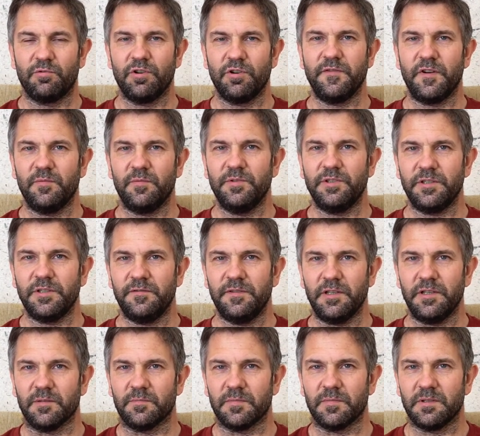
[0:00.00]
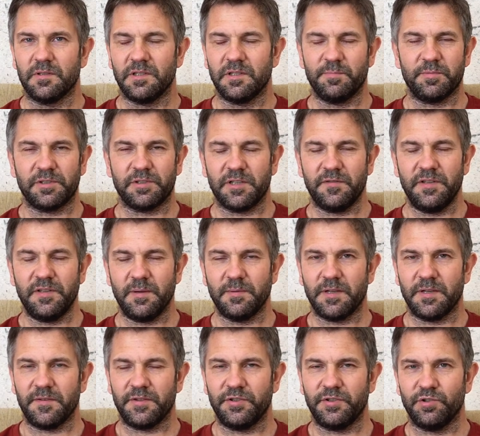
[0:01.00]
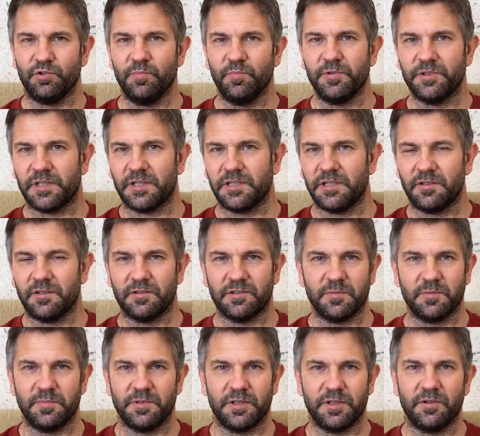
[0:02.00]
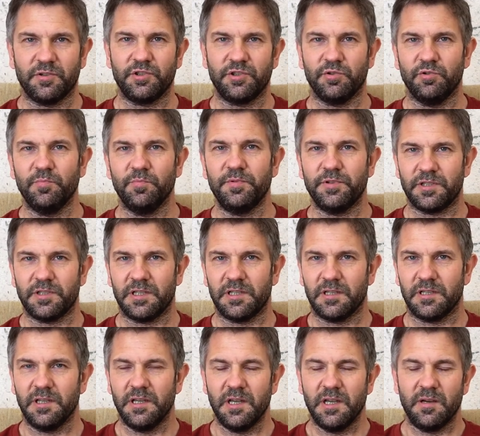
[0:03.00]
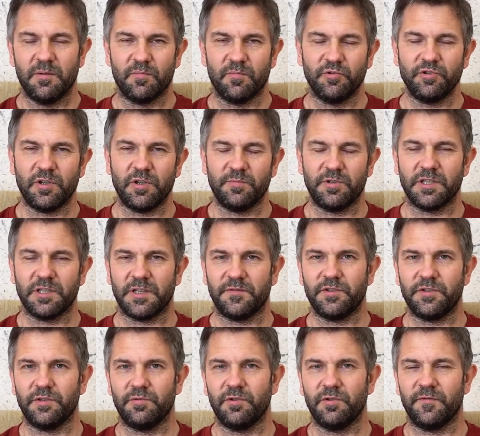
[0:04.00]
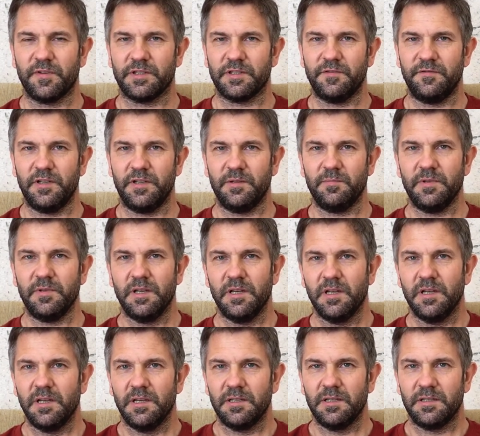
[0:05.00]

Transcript: urywał mi się film. Nie potrafiłem nawet się upić, tak tylko, żeby tylko się upić, ale musiałem się zawsze urwać film